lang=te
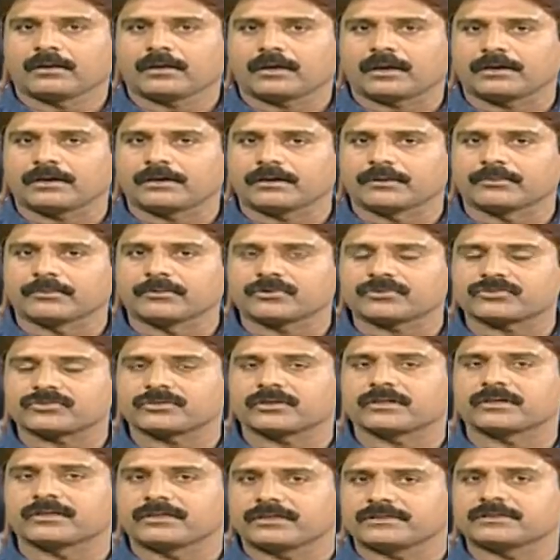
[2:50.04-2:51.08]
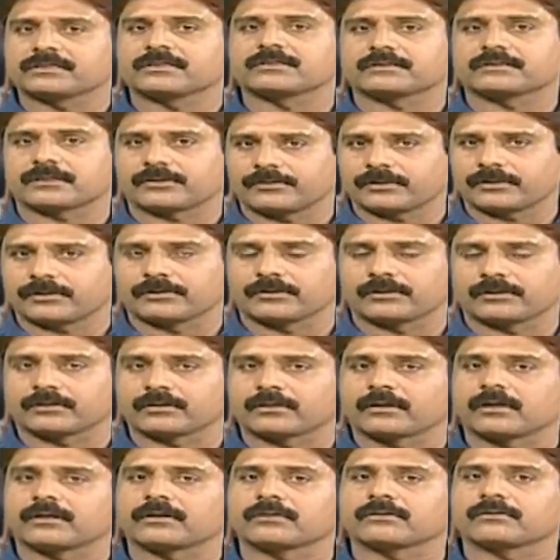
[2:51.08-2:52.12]
అండ్ ఈ ఎమోషనల్ రీజన్స్ ఏవైతే ఉన్నాయో
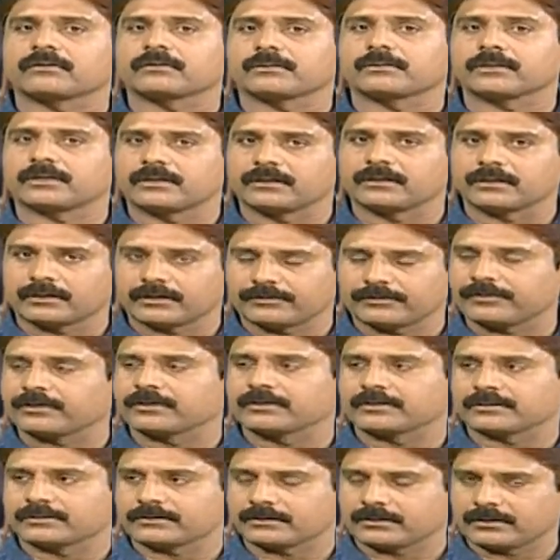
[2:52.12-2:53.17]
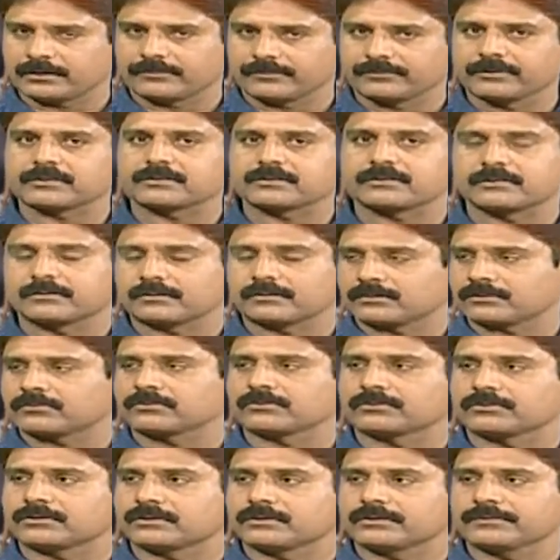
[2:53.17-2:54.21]
దాన్ని కూడా మళ్ళీ నల్లిఫై చేసి అంటే రివర్స్లో
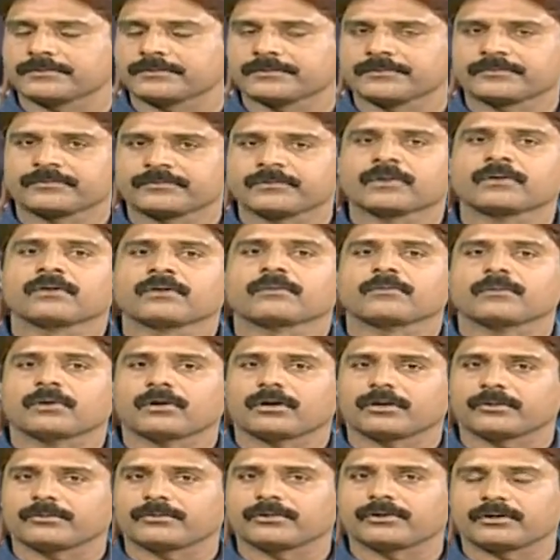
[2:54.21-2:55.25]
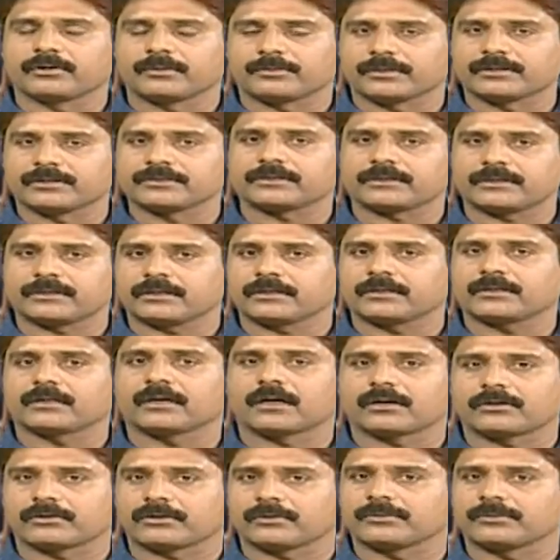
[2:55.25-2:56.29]
తీసుకొచ్చి బాడీ ఇమ్యూనిటీ పెంచి ఈ
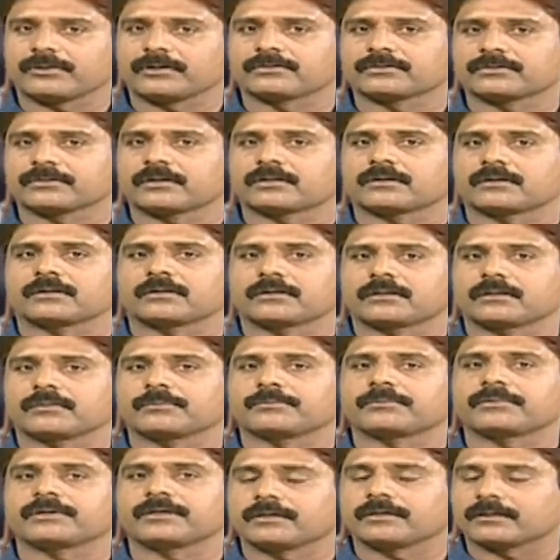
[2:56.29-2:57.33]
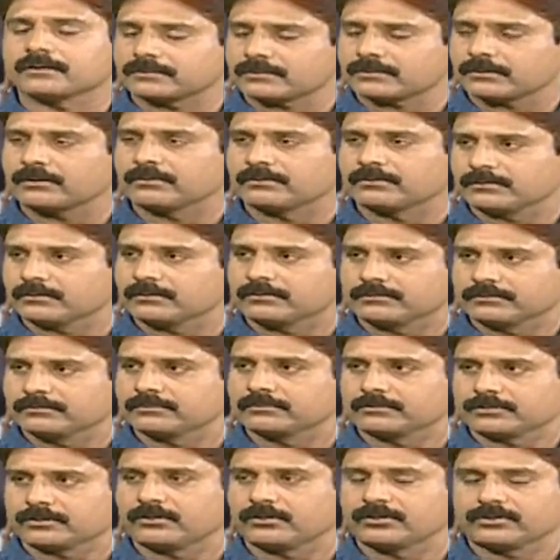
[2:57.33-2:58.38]
ఆటోఇమ్యూన్ డిజార్డర్ని కంప్లీట్గా సాల్వ్
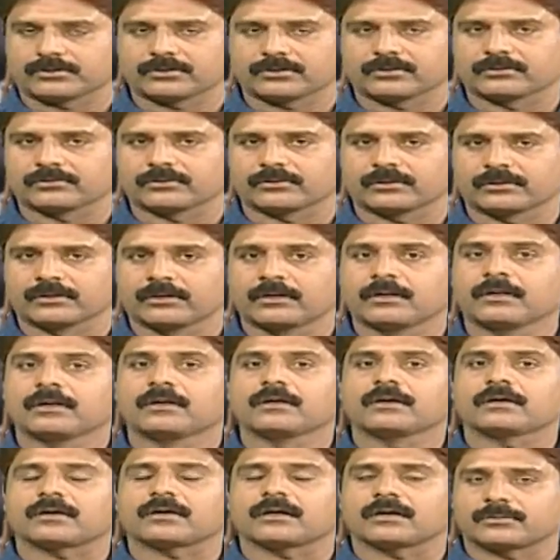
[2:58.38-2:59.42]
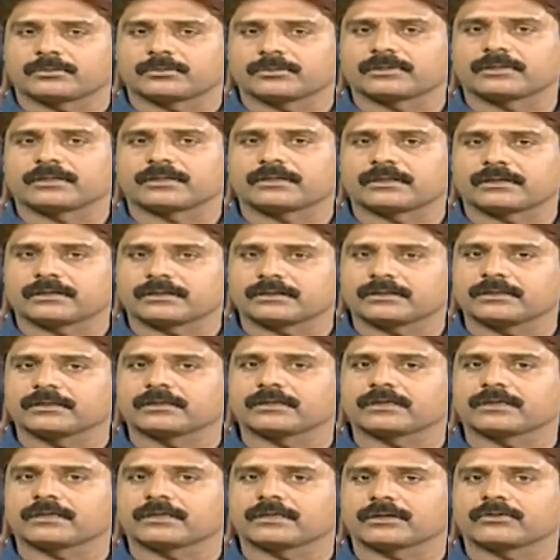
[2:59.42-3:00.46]
సొల్యూషన్ ఉంది కాకపోతే ఏంటంటే
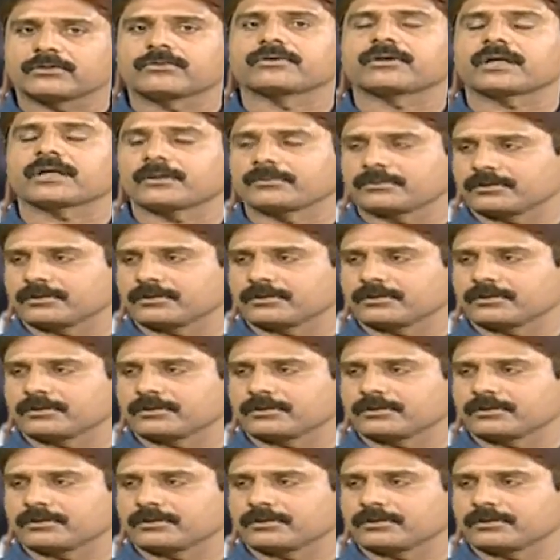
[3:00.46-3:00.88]
దీనికి ఎక్కువ టైం